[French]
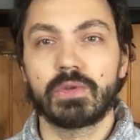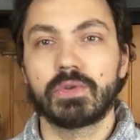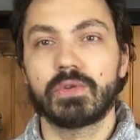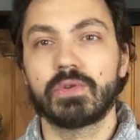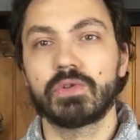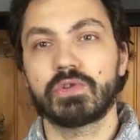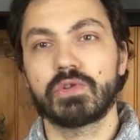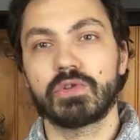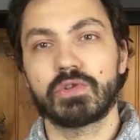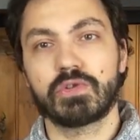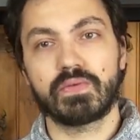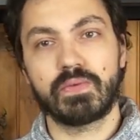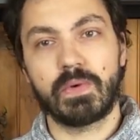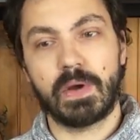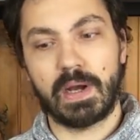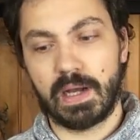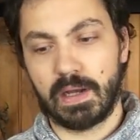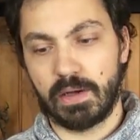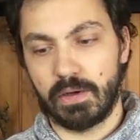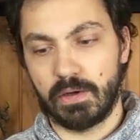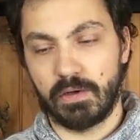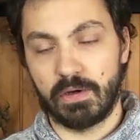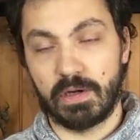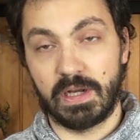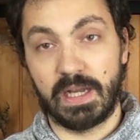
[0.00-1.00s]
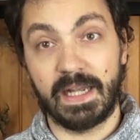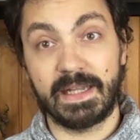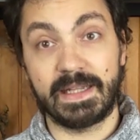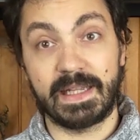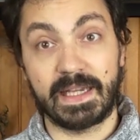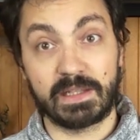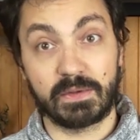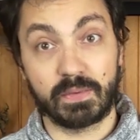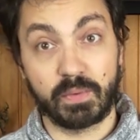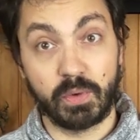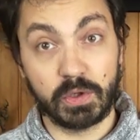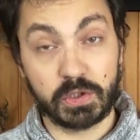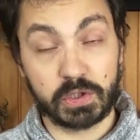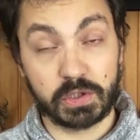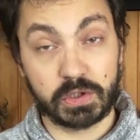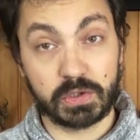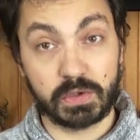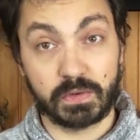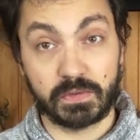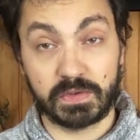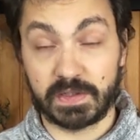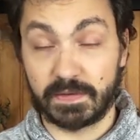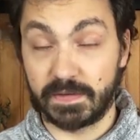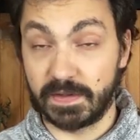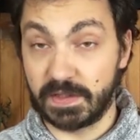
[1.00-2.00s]
Que ce soit euh, la Nightwatch,
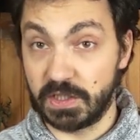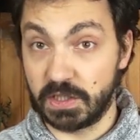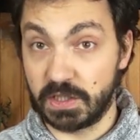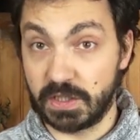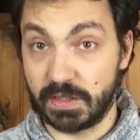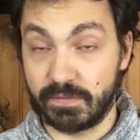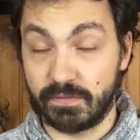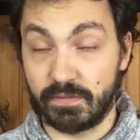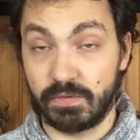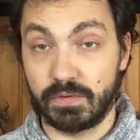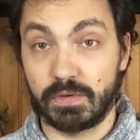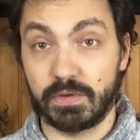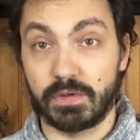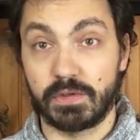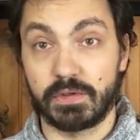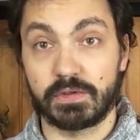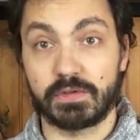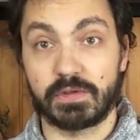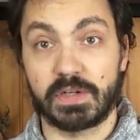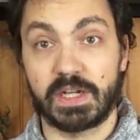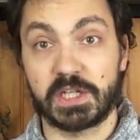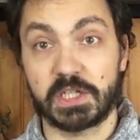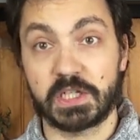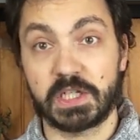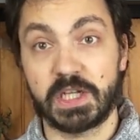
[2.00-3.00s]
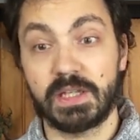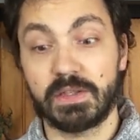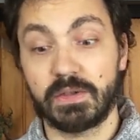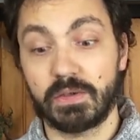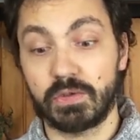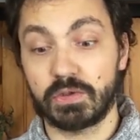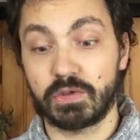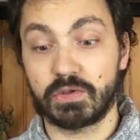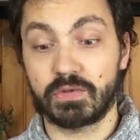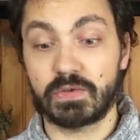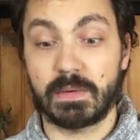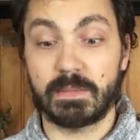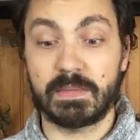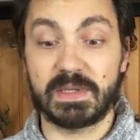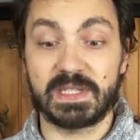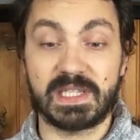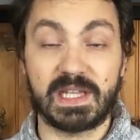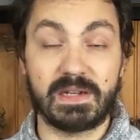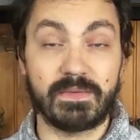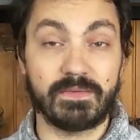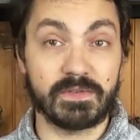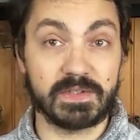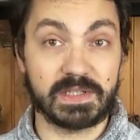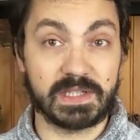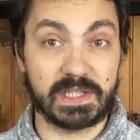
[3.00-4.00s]
que vous avez déjà vu euh, sur la chaîne, que ce soit mes
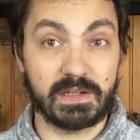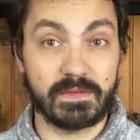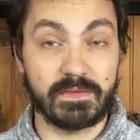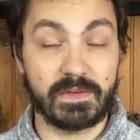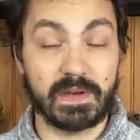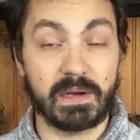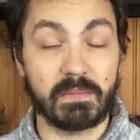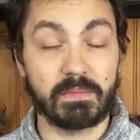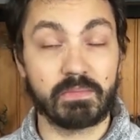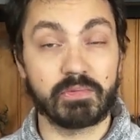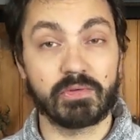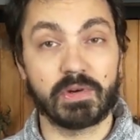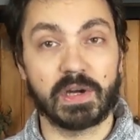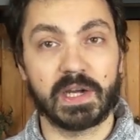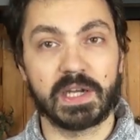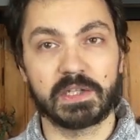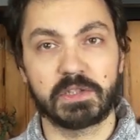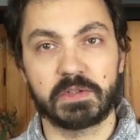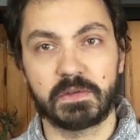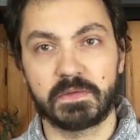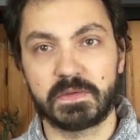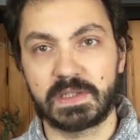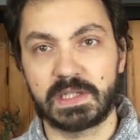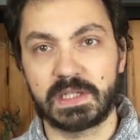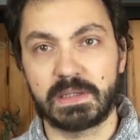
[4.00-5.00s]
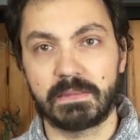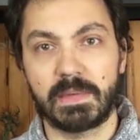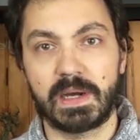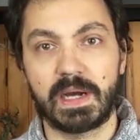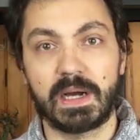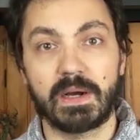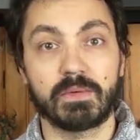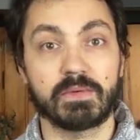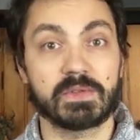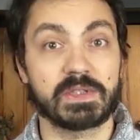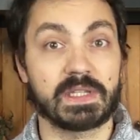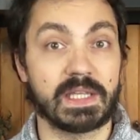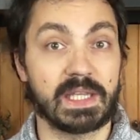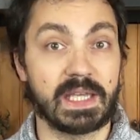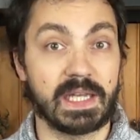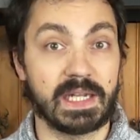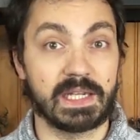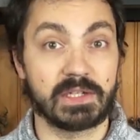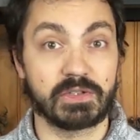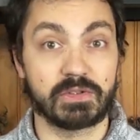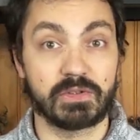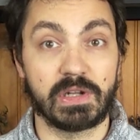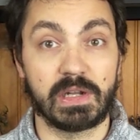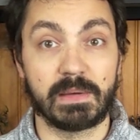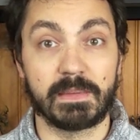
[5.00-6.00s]
elfes sylvains pour Age of Sigmar ou Saga
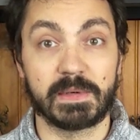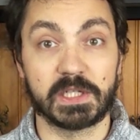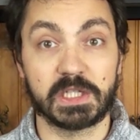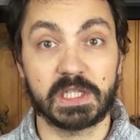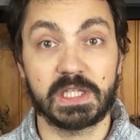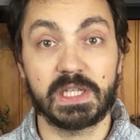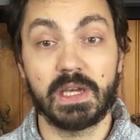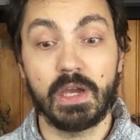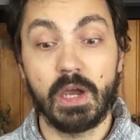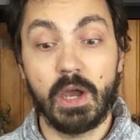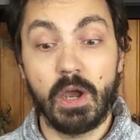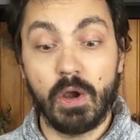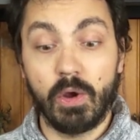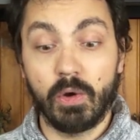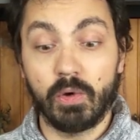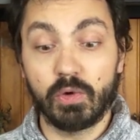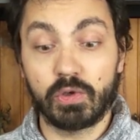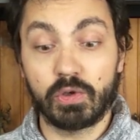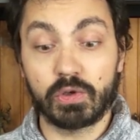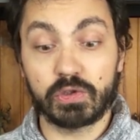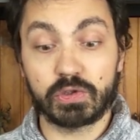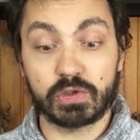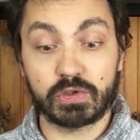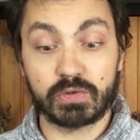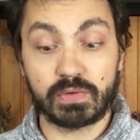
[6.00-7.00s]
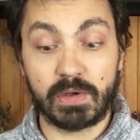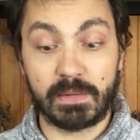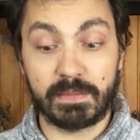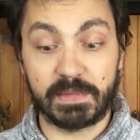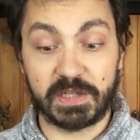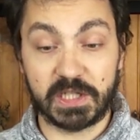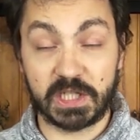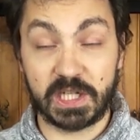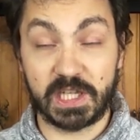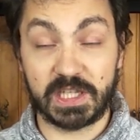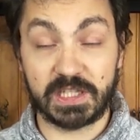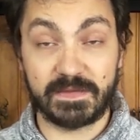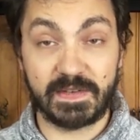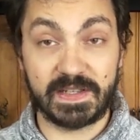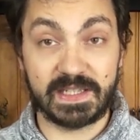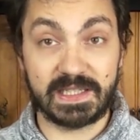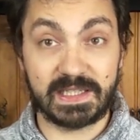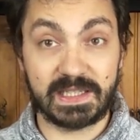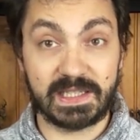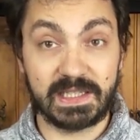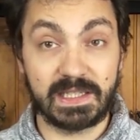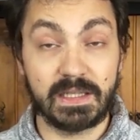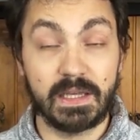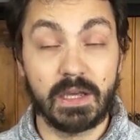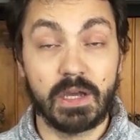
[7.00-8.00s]
l'âge de la magie, ou que ce soit mes chasses
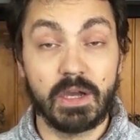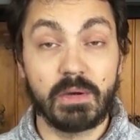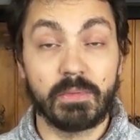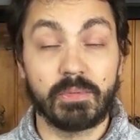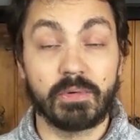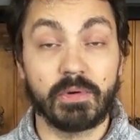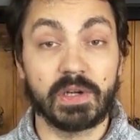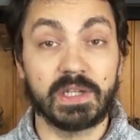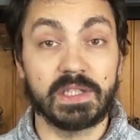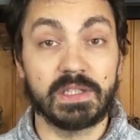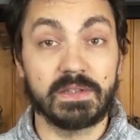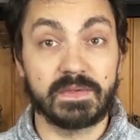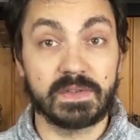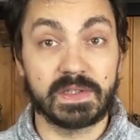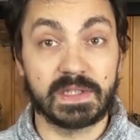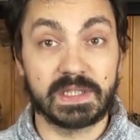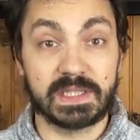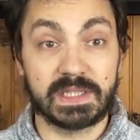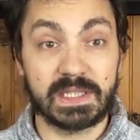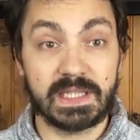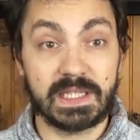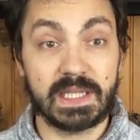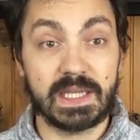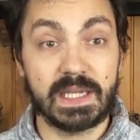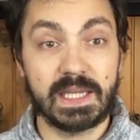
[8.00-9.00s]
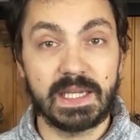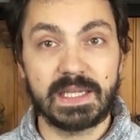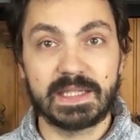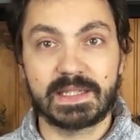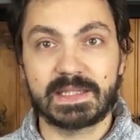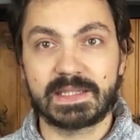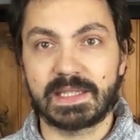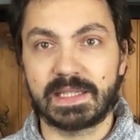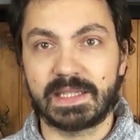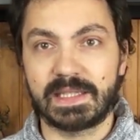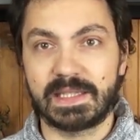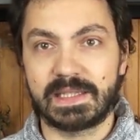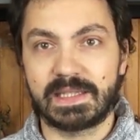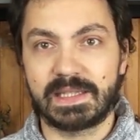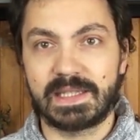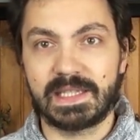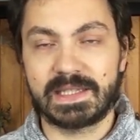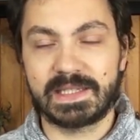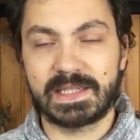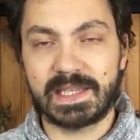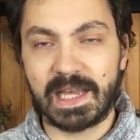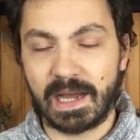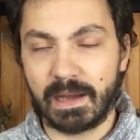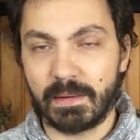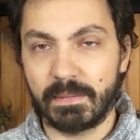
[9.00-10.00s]
Vasti pour Infinity, c'est
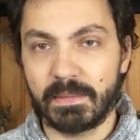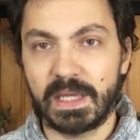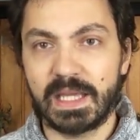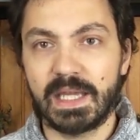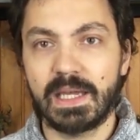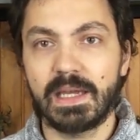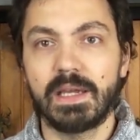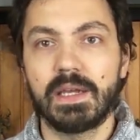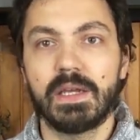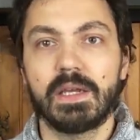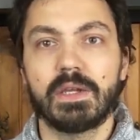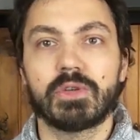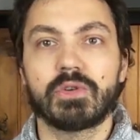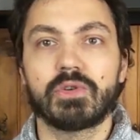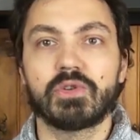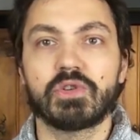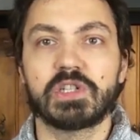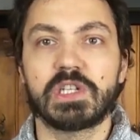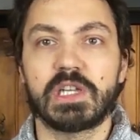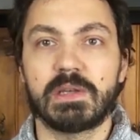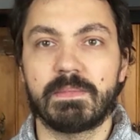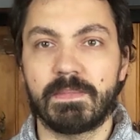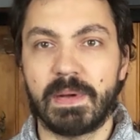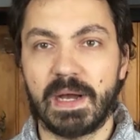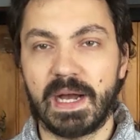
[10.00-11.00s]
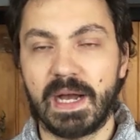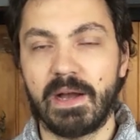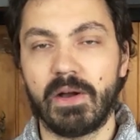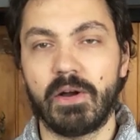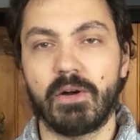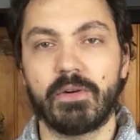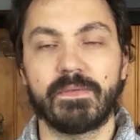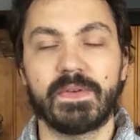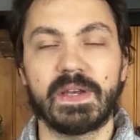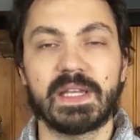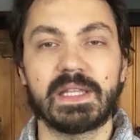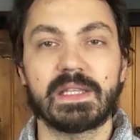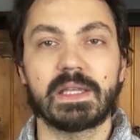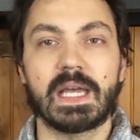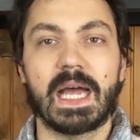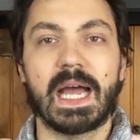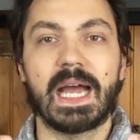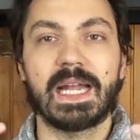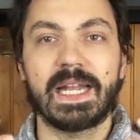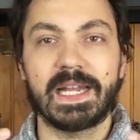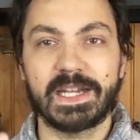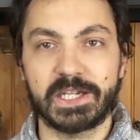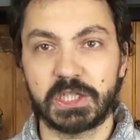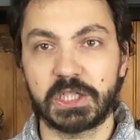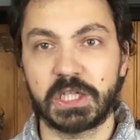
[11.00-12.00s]
des armées que j'ai peint en fait
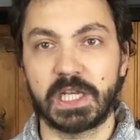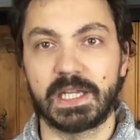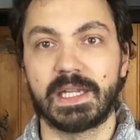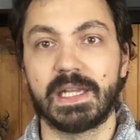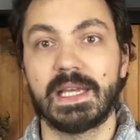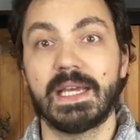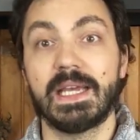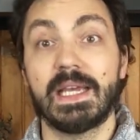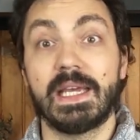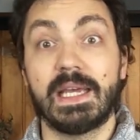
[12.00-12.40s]
à la chaîne.